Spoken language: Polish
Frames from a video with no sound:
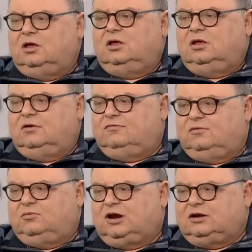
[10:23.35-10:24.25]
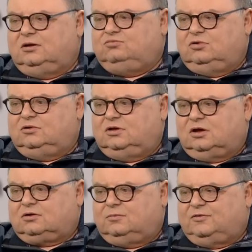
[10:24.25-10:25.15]
e, wybrane płyty
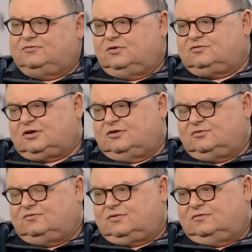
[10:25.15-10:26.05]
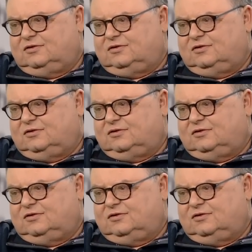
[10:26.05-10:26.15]
jako pewną wskazówkę,